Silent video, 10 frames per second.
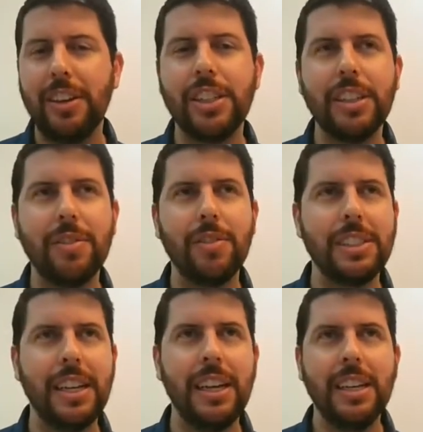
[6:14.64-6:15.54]
não adianta
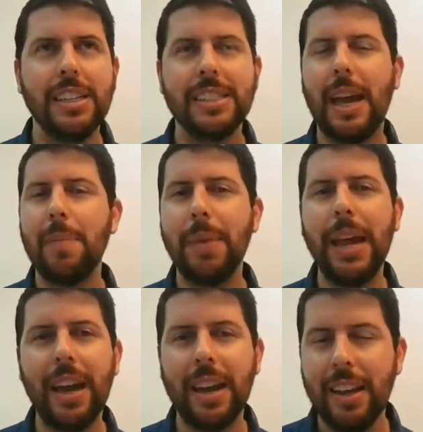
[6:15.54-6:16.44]
você
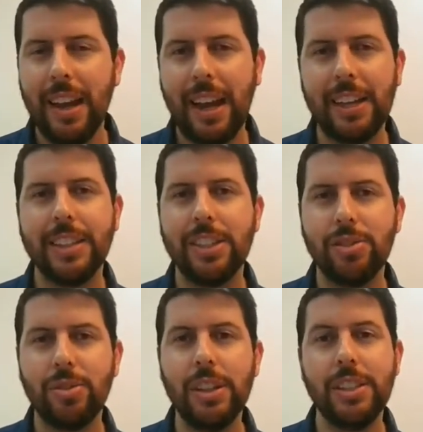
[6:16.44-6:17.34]
saber as
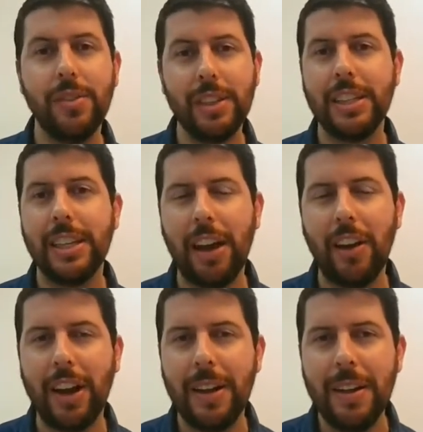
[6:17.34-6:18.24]
questões se você, na
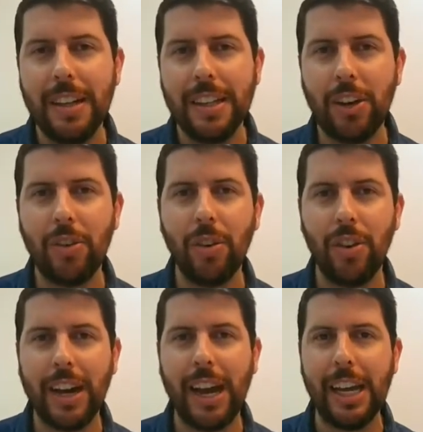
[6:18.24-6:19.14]
hora, não
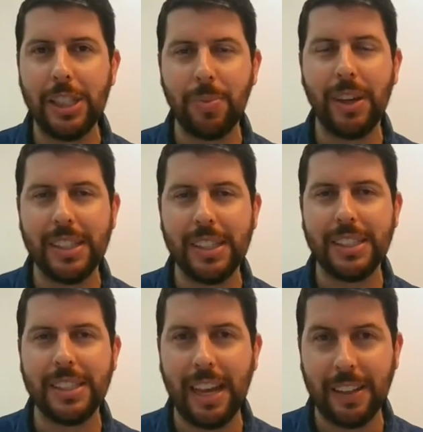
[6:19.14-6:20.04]
colocar a resposta
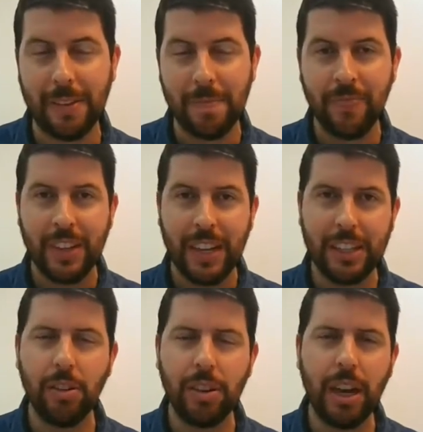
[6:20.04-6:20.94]
certa.
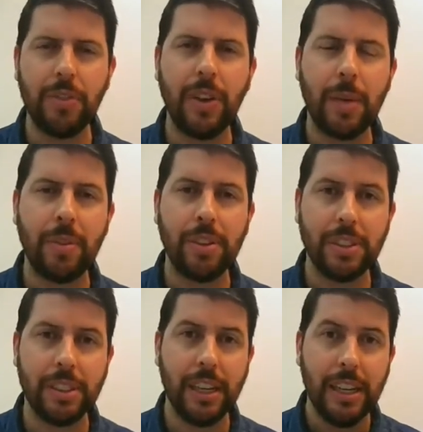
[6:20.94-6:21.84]
Então, eu quero falar para
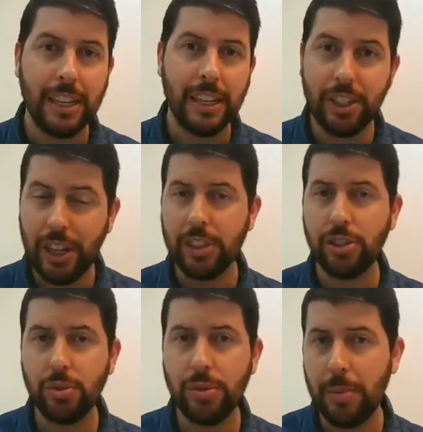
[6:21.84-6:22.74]
você que já
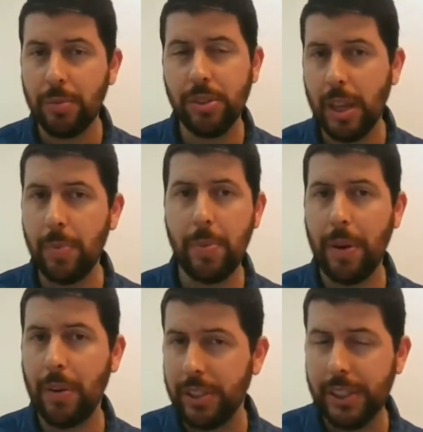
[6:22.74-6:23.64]
estuda há muito tempo e
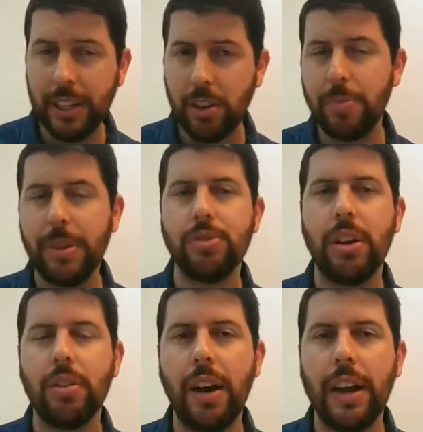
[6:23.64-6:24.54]
para você que
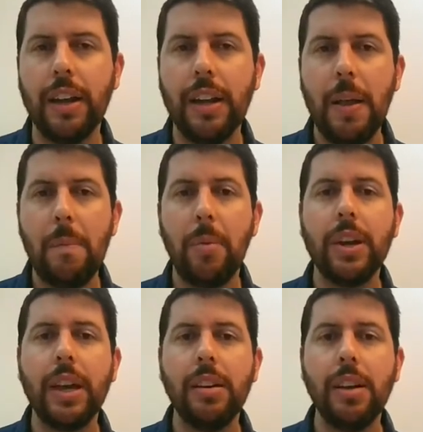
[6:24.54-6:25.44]
começou agora,
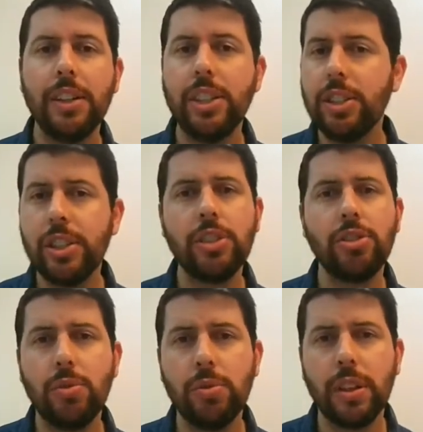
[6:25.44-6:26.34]
porque a gente já
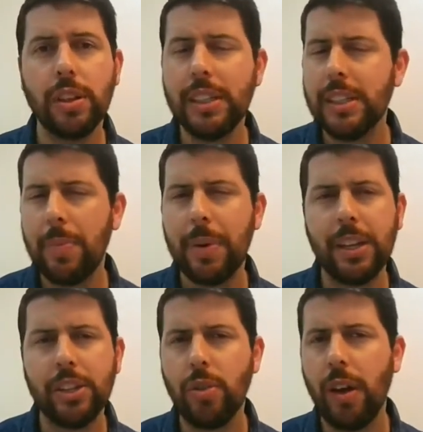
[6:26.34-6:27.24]
estuda, desde a época
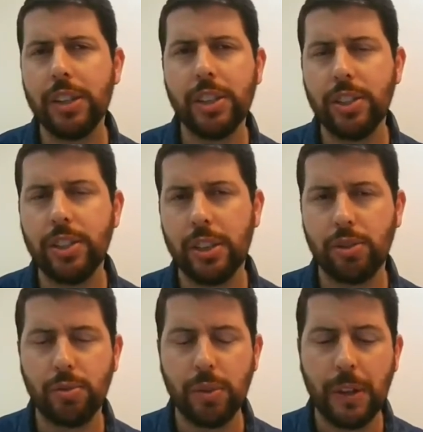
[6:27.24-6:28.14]
da escola a gente já
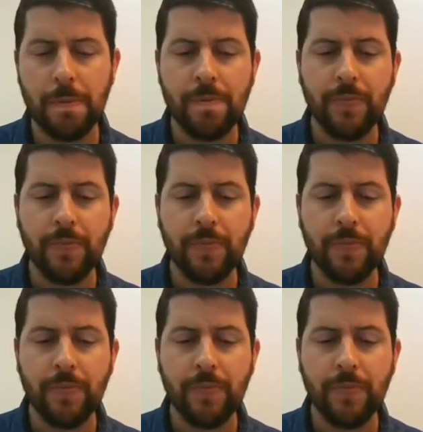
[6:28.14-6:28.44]
estuda.